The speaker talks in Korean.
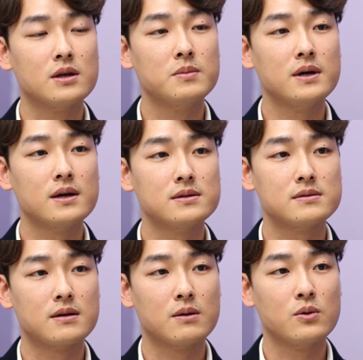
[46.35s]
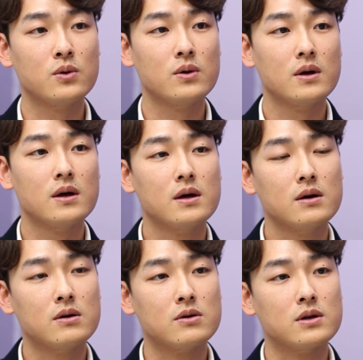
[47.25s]
EBIS라고
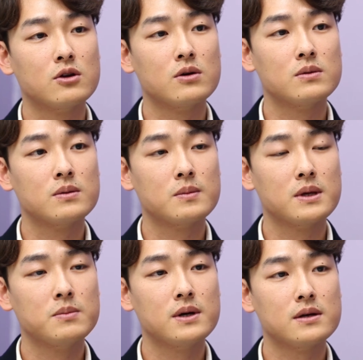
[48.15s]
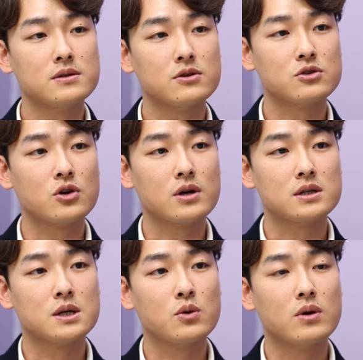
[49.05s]
어, 이런 EBIS에서 저희가
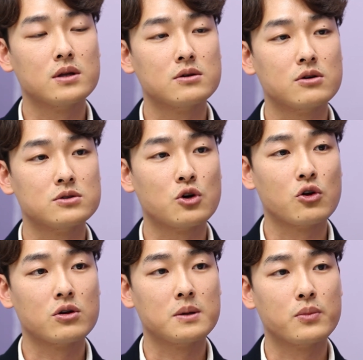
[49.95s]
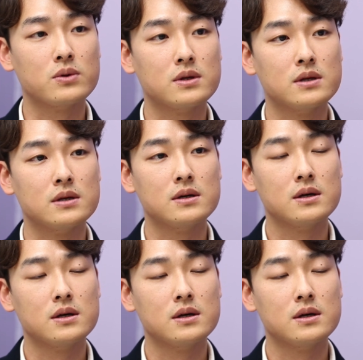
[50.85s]
제공하는 건 적용 리포트